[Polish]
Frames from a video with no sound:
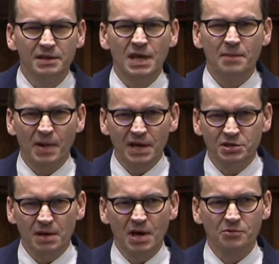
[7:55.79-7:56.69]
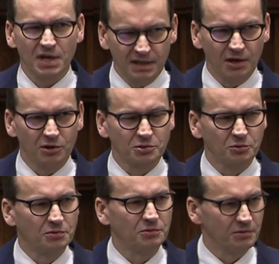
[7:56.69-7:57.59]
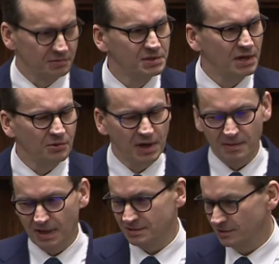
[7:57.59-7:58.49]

nie będzie miał żadnego skutku. Dziękuję bardzo.